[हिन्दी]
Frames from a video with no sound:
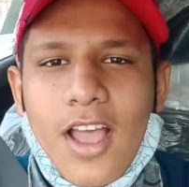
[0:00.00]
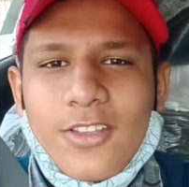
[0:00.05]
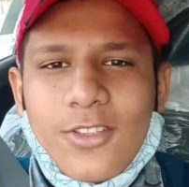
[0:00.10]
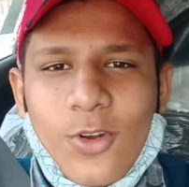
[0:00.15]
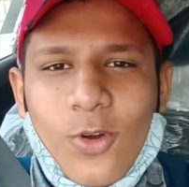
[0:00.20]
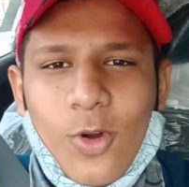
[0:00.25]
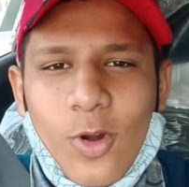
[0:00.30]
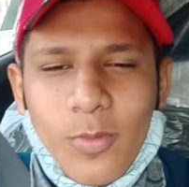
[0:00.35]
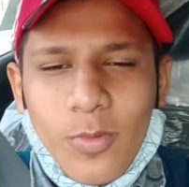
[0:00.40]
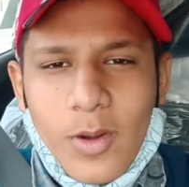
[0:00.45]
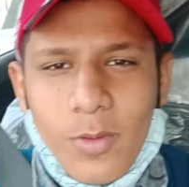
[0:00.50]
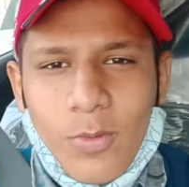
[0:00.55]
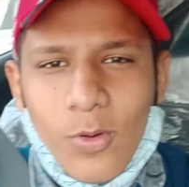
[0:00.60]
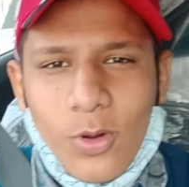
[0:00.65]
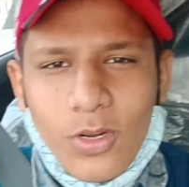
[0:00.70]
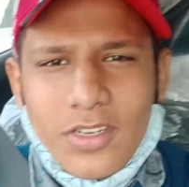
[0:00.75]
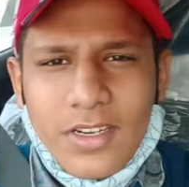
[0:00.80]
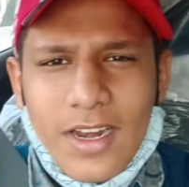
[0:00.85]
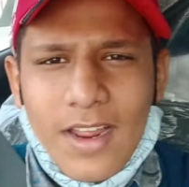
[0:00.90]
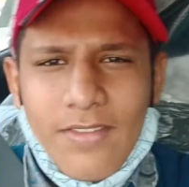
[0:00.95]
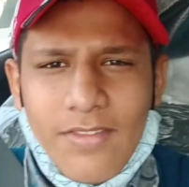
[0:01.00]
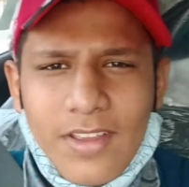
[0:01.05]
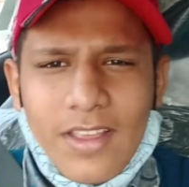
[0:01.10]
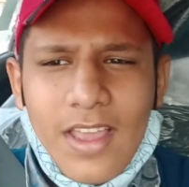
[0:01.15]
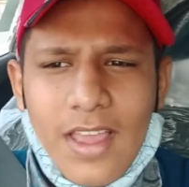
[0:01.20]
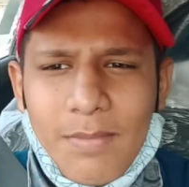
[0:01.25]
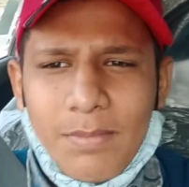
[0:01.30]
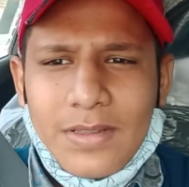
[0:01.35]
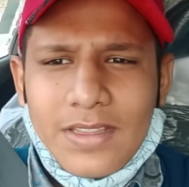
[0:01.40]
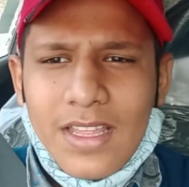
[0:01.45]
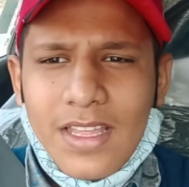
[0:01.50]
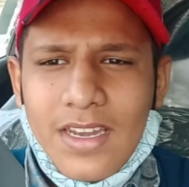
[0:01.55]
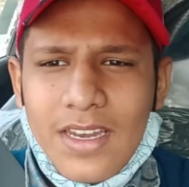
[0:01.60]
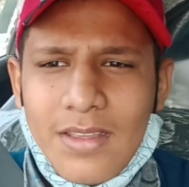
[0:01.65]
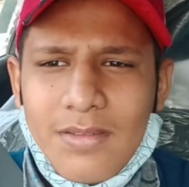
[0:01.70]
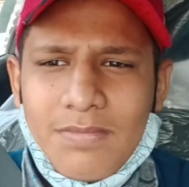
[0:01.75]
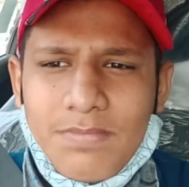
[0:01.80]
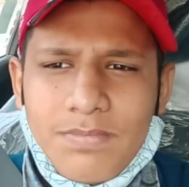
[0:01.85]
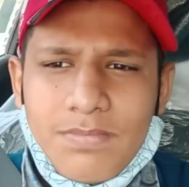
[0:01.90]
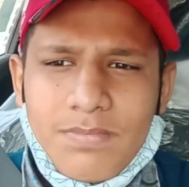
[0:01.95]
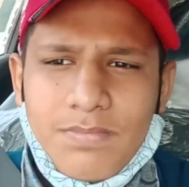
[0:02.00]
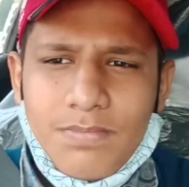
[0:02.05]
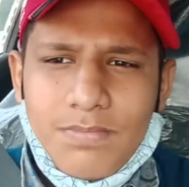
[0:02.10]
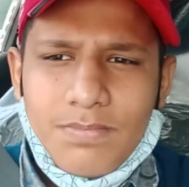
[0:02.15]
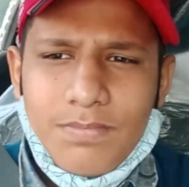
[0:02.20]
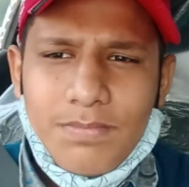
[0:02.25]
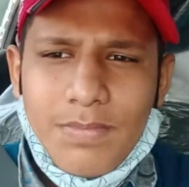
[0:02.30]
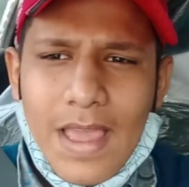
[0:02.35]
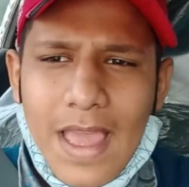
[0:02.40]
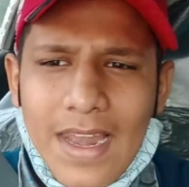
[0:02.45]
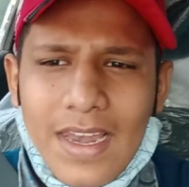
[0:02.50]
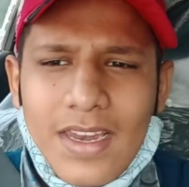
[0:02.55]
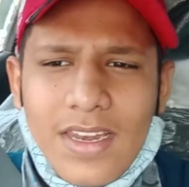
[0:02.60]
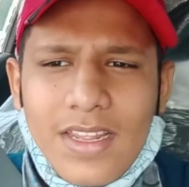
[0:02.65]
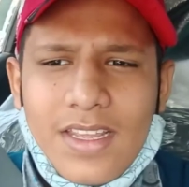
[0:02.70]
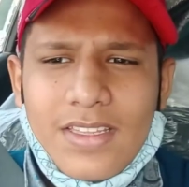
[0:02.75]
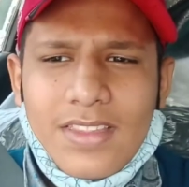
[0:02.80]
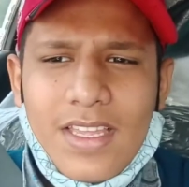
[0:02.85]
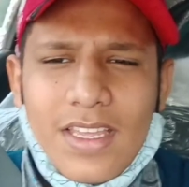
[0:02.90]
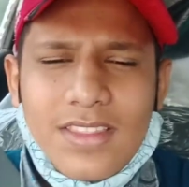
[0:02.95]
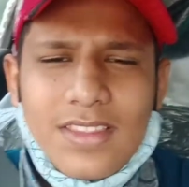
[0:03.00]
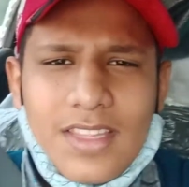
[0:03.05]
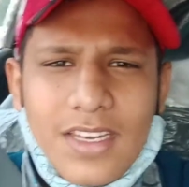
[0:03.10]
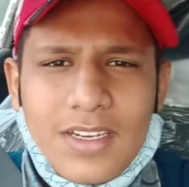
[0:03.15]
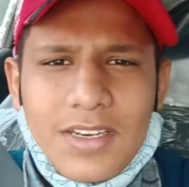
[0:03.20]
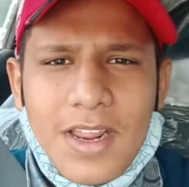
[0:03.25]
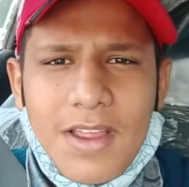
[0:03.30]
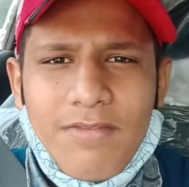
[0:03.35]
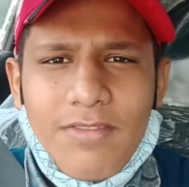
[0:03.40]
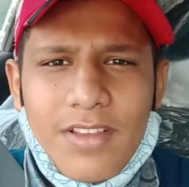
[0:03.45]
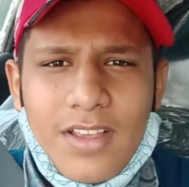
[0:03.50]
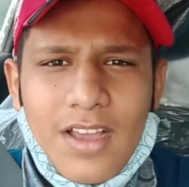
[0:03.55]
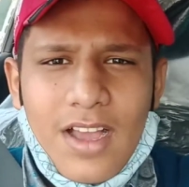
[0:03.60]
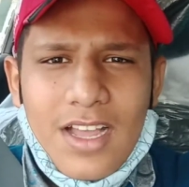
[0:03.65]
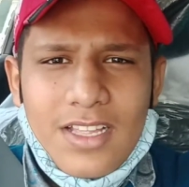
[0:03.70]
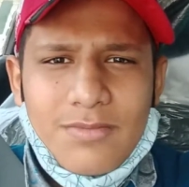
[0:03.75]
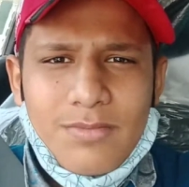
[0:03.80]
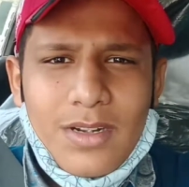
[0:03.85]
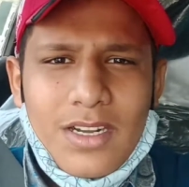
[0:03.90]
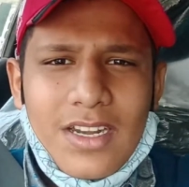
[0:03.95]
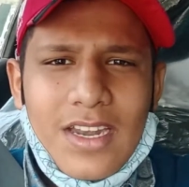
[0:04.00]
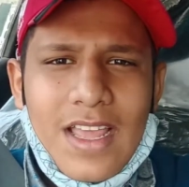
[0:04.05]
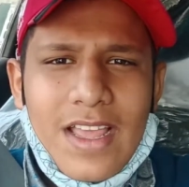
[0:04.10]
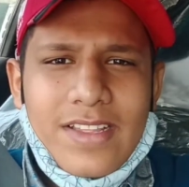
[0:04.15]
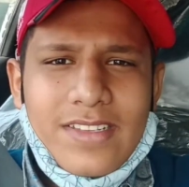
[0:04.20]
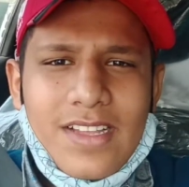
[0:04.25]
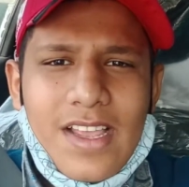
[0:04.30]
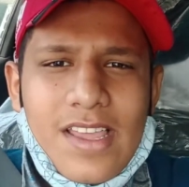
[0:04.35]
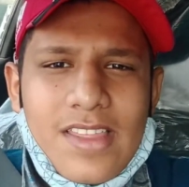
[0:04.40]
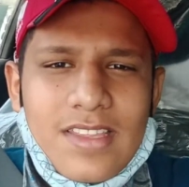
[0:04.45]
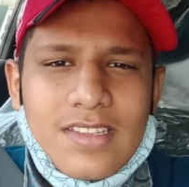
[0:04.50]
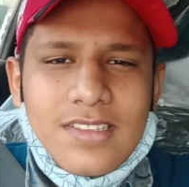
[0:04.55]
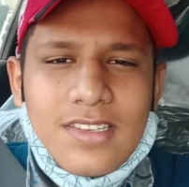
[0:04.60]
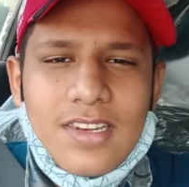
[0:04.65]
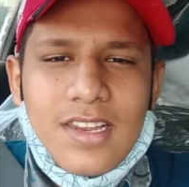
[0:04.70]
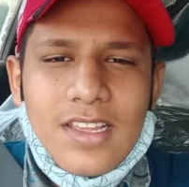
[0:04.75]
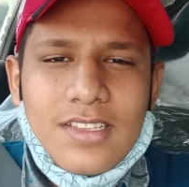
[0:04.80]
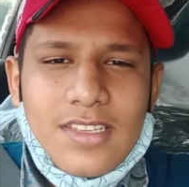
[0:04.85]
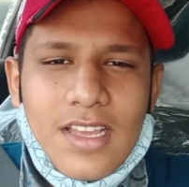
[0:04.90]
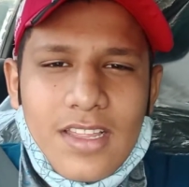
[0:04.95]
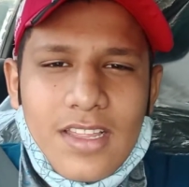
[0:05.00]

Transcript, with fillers: आज रोड पर बहुत ट्रैफिक है पता नहीं पहले नहीं था इतना ट्रैफिक आज मंडा ऐसा है इसलिए